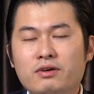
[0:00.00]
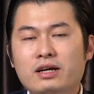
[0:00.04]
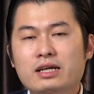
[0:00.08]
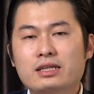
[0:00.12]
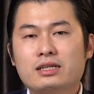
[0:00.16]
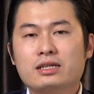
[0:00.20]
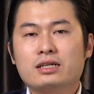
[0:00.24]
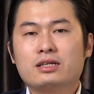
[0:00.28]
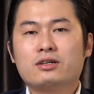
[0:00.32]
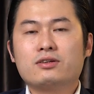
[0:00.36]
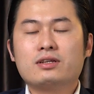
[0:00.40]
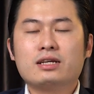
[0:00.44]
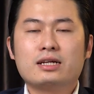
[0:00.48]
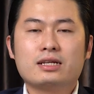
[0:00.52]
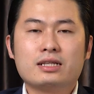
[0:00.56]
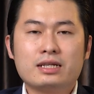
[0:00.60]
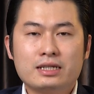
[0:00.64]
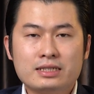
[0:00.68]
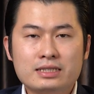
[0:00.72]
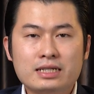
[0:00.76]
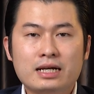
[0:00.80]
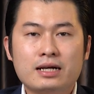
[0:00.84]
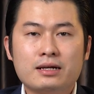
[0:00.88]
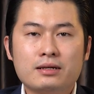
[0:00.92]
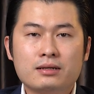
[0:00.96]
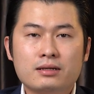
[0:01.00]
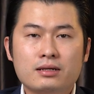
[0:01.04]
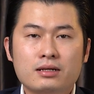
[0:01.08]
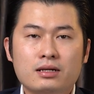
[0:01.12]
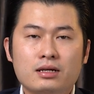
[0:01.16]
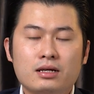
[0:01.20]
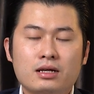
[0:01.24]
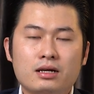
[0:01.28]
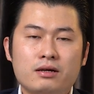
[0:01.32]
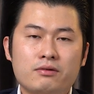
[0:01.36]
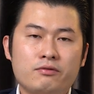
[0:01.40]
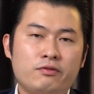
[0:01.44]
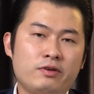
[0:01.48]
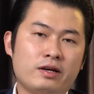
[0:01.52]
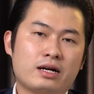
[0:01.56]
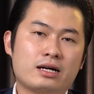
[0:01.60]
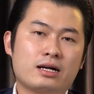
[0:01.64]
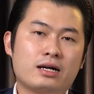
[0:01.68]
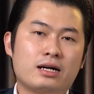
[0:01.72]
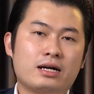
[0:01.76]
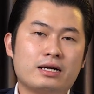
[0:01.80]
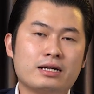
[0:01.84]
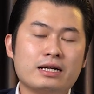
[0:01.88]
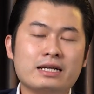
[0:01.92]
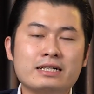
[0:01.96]
Như vậy thì có thể thấy rằng việc
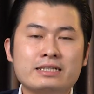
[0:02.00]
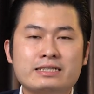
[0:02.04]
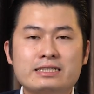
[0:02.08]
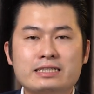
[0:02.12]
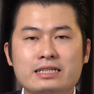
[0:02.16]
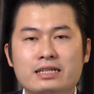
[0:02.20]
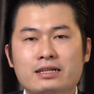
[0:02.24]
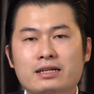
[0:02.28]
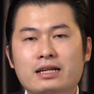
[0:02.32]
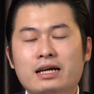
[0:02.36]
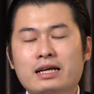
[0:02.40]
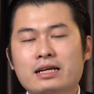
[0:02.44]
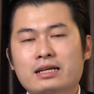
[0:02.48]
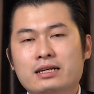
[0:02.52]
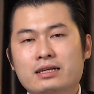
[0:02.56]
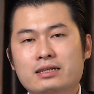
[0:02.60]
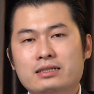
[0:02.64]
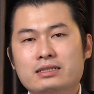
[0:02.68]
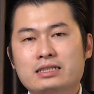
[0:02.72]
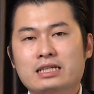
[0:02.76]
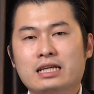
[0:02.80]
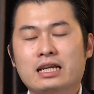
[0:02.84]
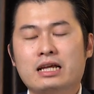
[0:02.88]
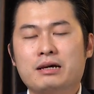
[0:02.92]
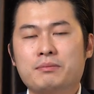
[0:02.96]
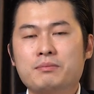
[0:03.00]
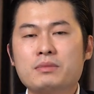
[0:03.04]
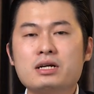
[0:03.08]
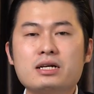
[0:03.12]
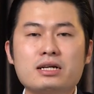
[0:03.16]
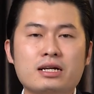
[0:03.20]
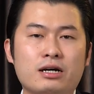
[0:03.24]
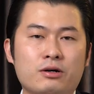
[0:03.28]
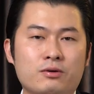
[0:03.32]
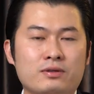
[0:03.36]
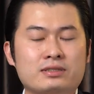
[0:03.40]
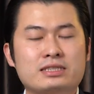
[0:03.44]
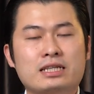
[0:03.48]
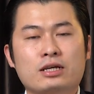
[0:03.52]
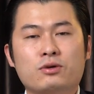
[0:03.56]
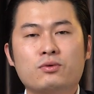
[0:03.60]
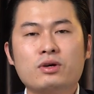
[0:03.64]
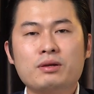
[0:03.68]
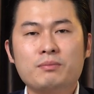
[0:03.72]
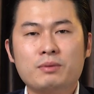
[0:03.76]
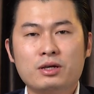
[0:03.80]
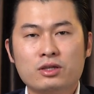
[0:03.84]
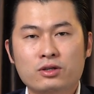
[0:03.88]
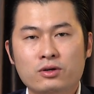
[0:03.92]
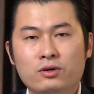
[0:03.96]
đình chỉ ở đây chỉ là bước đầu giải
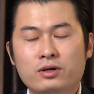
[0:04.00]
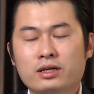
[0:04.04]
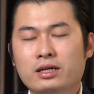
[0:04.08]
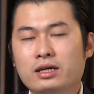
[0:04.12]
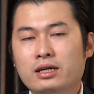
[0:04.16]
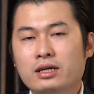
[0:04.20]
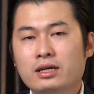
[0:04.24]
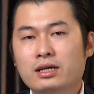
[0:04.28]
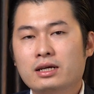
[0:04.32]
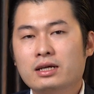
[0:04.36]
quyết mà thôi.